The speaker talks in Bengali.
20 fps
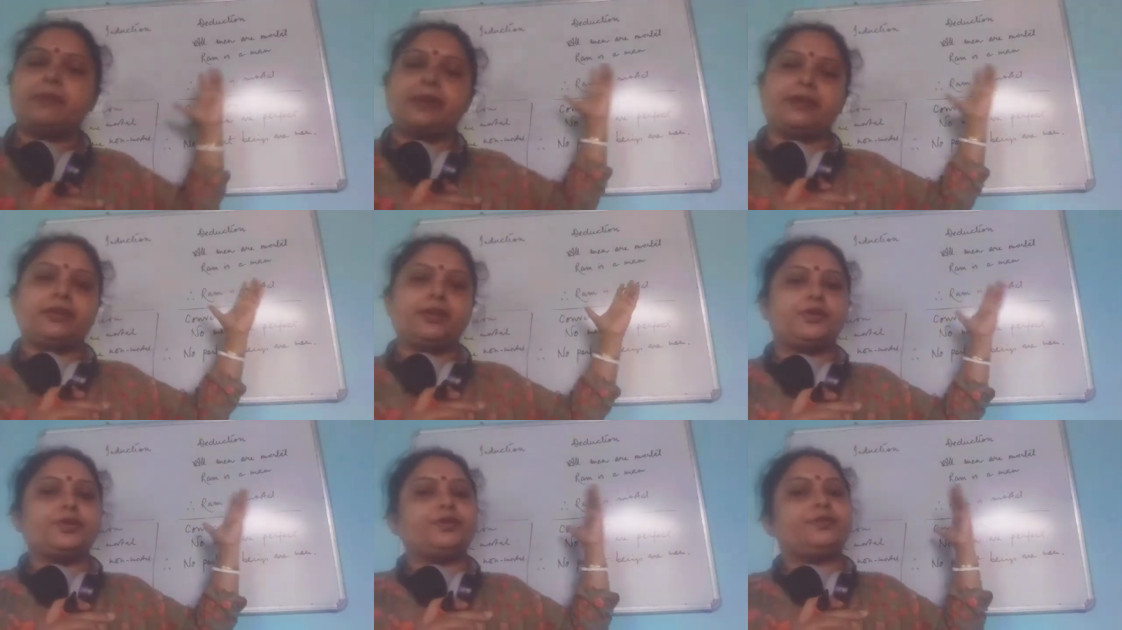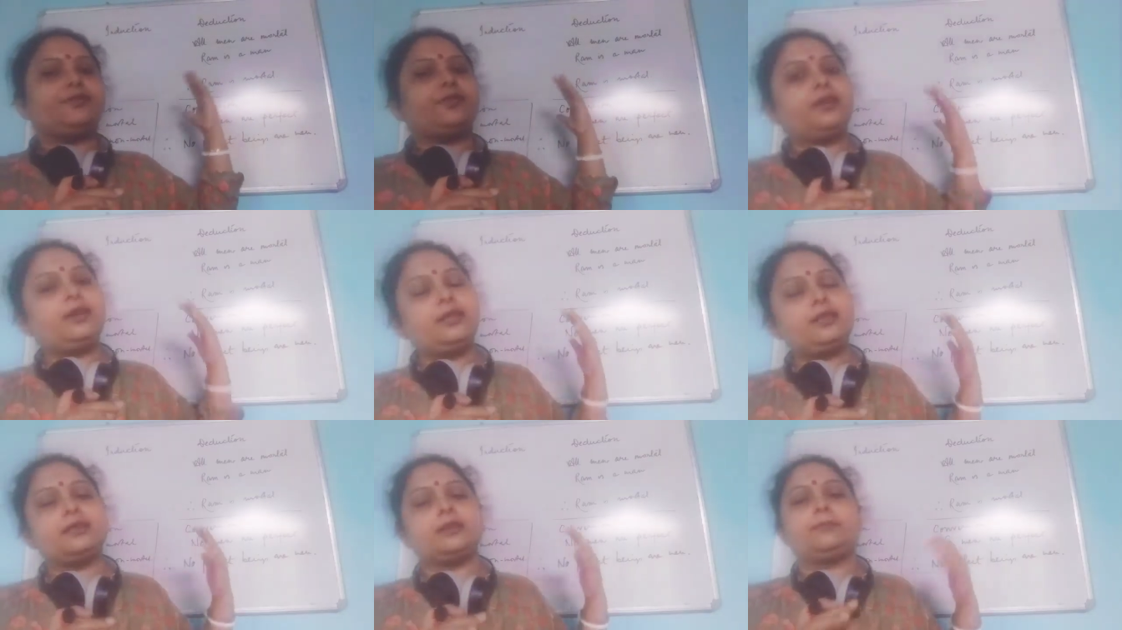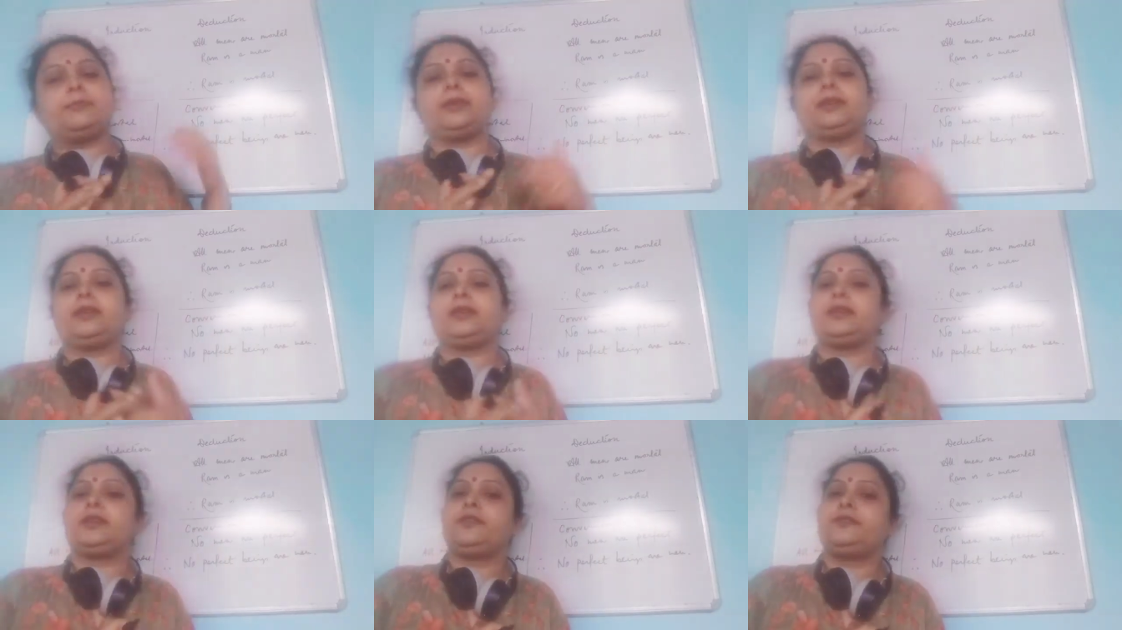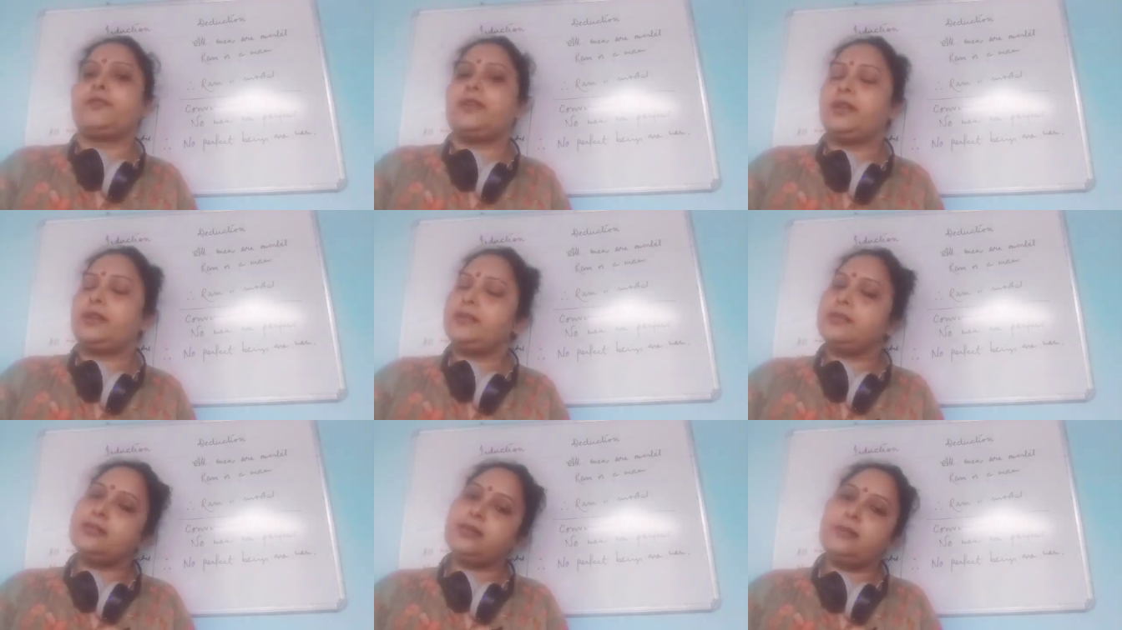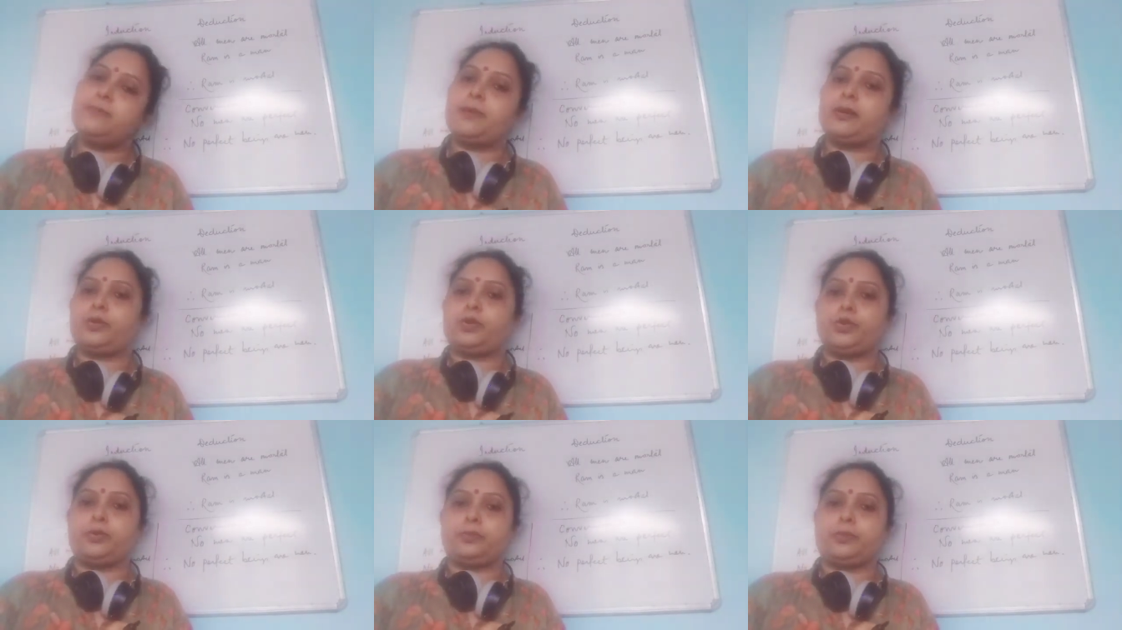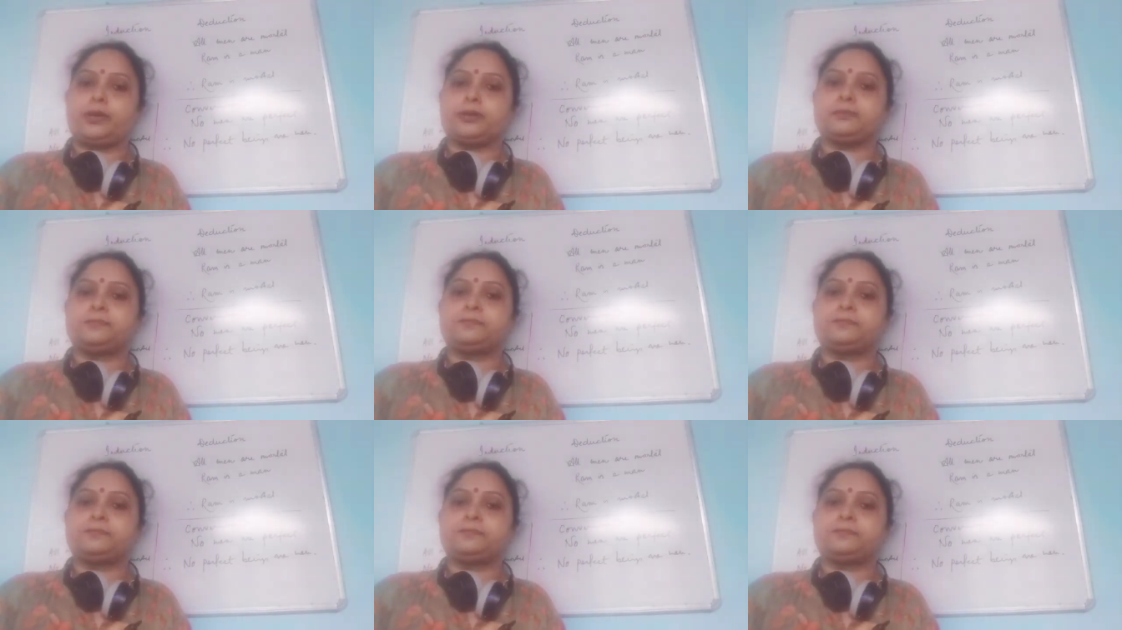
ম্যাডিয়েট ইনফারেন্স ইমিডিয়েট ইনফারেন্সের মাধ্যমে